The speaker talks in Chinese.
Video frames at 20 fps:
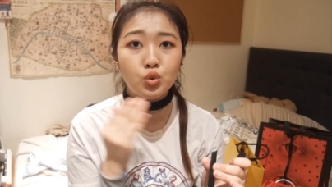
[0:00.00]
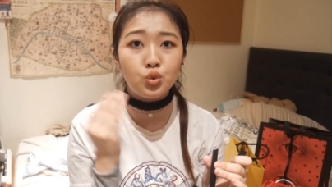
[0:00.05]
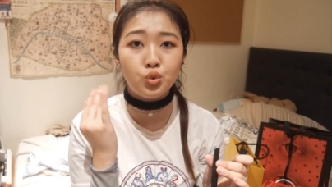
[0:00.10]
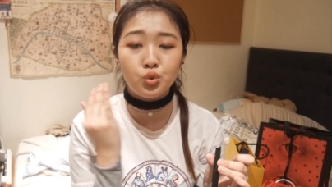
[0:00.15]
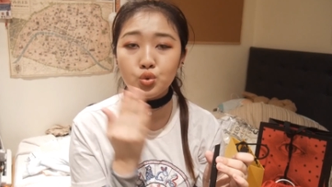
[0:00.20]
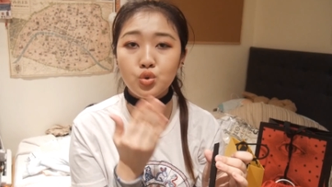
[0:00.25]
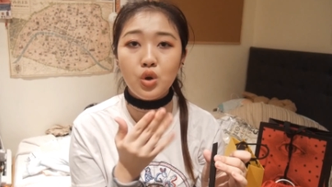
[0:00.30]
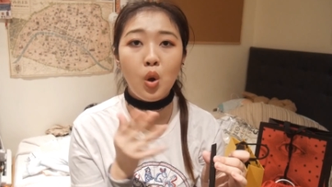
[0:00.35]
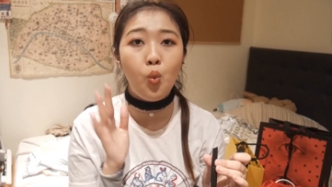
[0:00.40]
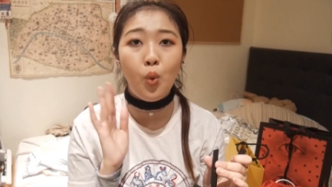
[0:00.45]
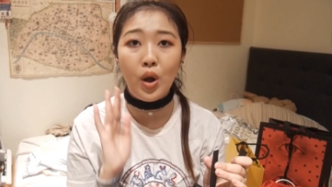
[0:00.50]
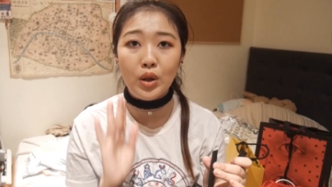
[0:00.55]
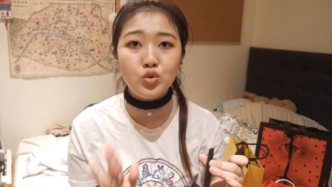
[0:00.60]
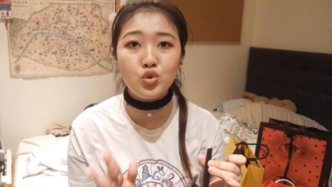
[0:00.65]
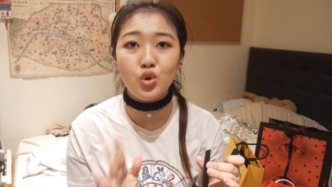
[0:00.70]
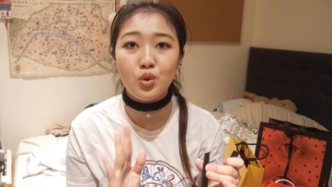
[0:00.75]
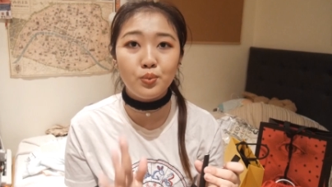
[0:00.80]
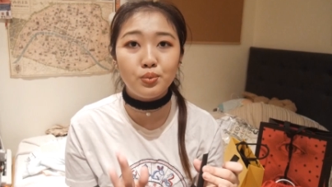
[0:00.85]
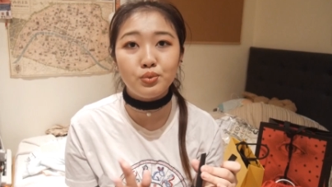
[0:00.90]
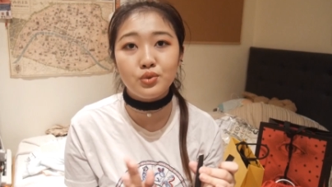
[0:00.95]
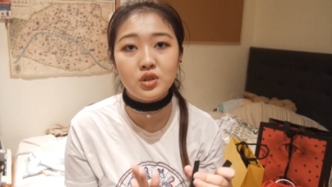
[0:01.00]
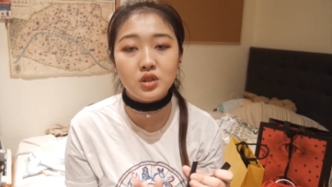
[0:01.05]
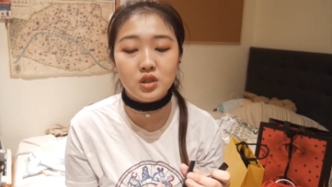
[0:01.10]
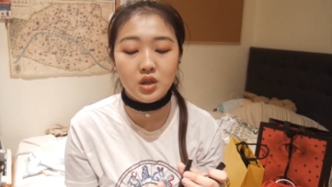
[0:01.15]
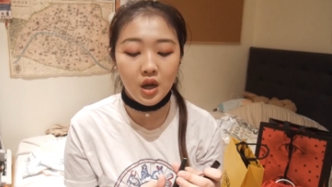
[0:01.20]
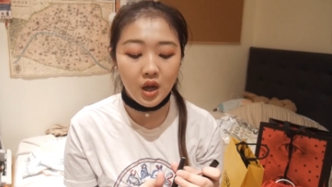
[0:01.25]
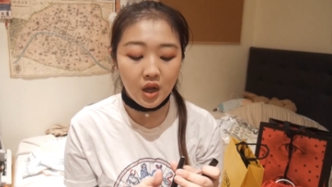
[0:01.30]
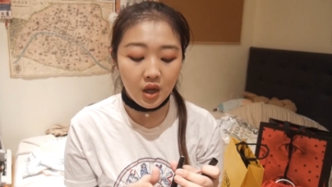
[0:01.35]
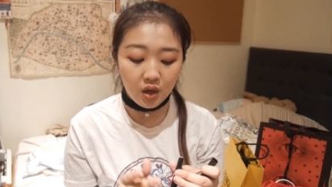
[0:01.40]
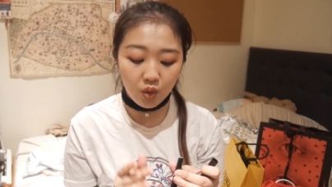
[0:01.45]
就涂出来完全不
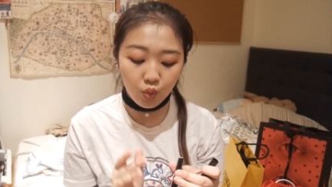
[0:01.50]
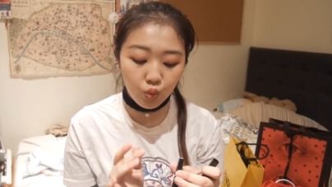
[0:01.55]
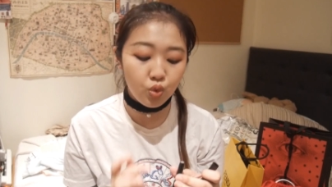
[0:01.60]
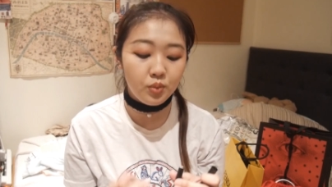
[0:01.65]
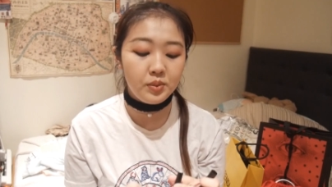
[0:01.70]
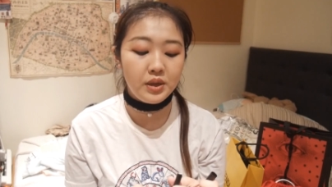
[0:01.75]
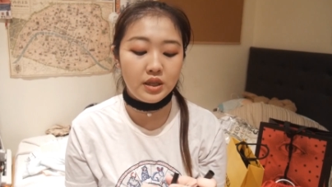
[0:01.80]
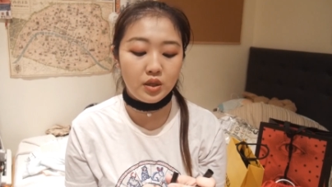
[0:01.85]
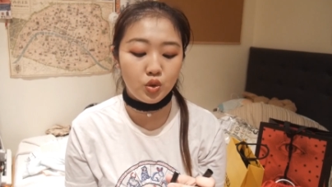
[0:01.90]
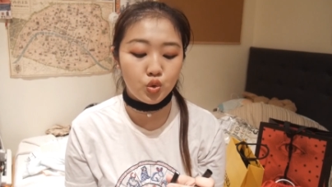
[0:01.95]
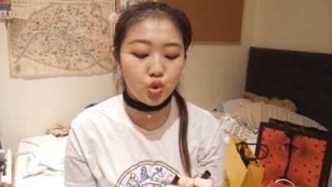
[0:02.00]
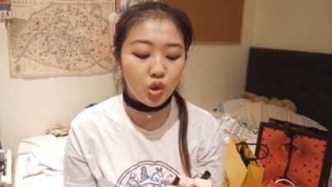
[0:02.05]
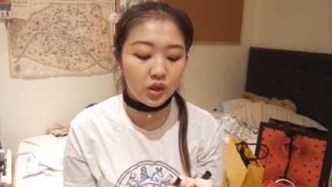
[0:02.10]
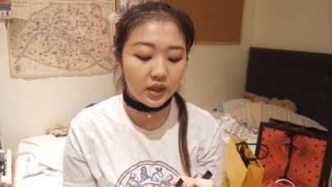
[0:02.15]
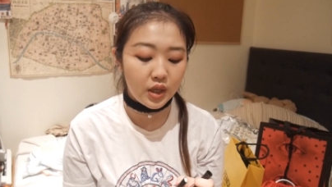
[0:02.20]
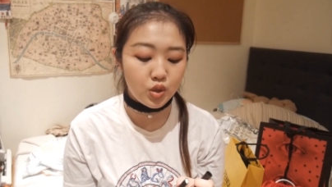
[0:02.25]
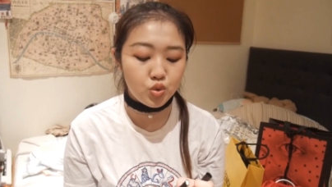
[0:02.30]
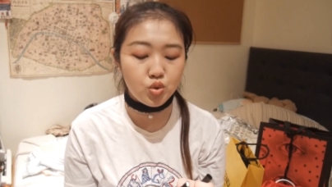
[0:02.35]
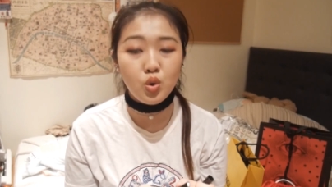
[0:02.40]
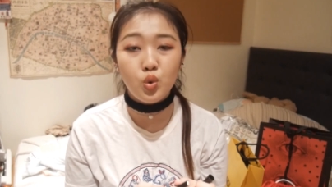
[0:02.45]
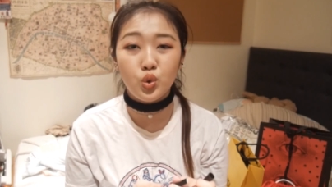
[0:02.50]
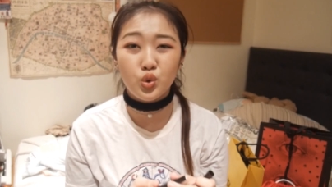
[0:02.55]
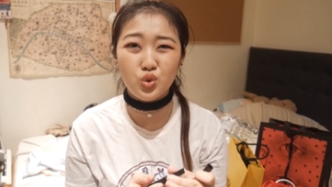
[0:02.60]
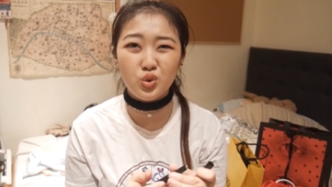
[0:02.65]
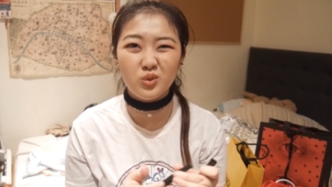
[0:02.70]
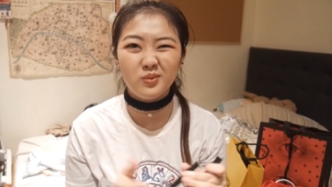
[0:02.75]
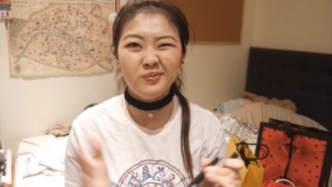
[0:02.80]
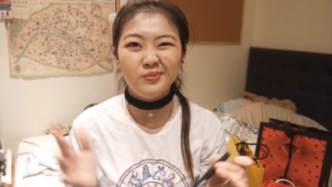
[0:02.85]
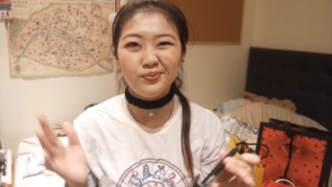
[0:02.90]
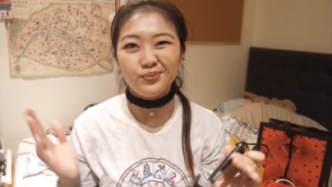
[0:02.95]
是雾面的状态。所以我
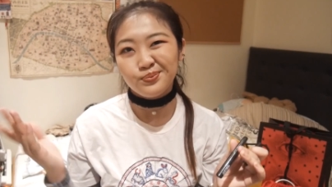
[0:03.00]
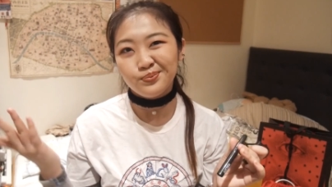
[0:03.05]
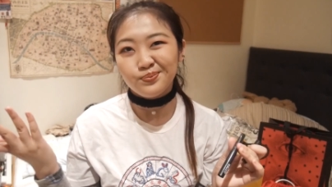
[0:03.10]
就。